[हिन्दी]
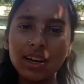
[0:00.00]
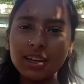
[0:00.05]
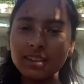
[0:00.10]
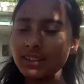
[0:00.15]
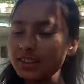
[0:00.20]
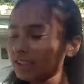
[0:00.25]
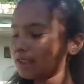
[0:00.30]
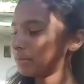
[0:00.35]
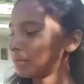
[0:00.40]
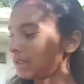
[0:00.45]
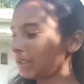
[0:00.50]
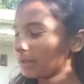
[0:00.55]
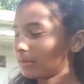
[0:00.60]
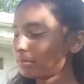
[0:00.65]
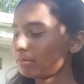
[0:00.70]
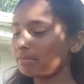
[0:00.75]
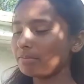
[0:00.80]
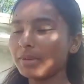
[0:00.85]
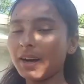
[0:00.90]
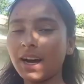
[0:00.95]
आजकल
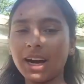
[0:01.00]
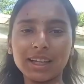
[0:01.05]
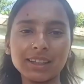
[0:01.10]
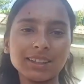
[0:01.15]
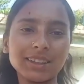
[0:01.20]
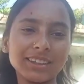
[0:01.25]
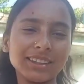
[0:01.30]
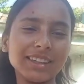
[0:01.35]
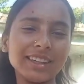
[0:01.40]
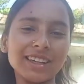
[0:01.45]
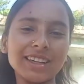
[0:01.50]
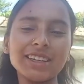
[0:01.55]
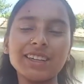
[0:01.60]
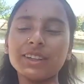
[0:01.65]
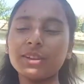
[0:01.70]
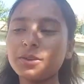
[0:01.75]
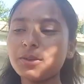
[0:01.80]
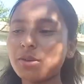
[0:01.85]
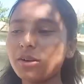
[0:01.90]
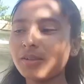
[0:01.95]
मतलब हाथ कटने का ये
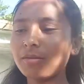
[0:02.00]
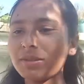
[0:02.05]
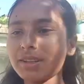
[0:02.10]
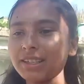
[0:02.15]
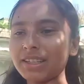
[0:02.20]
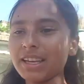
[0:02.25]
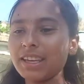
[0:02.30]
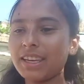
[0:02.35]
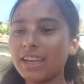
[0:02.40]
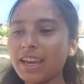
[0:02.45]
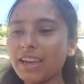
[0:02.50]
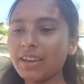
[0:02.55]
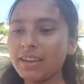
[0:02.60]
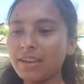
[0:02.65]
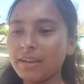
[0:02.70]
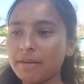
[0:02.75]
तो नॉर्मल सा ही है